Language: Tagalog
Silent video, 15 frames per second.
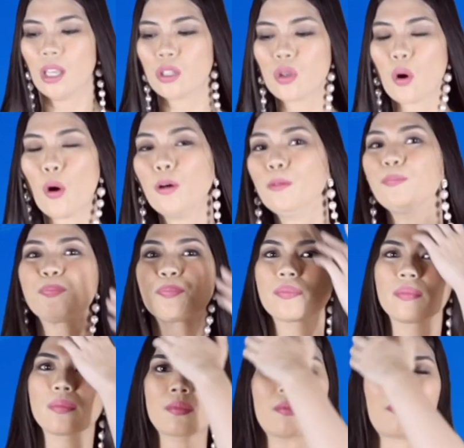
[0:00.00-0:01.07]
So,
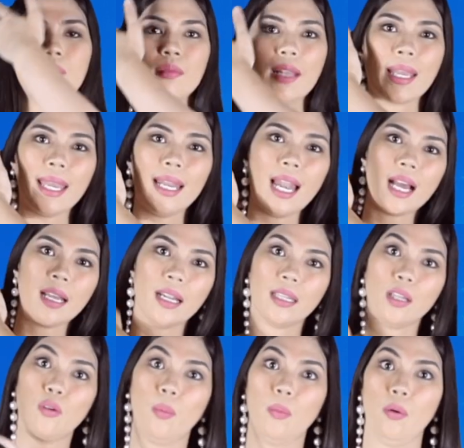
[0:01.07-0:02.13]
kailangan
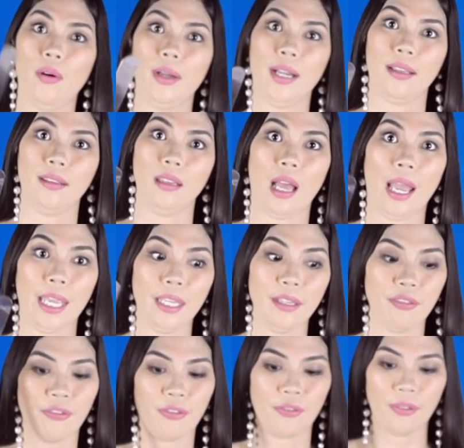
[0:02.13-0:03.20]
natin kumuha ng
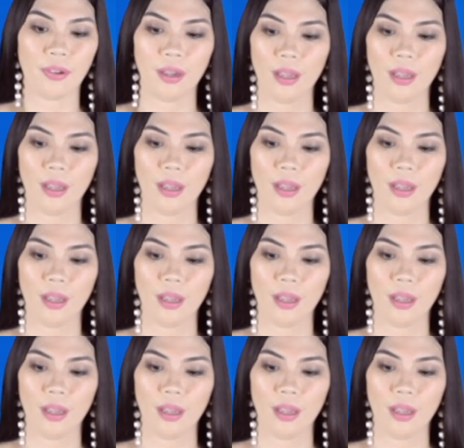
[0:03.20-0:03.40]
knife.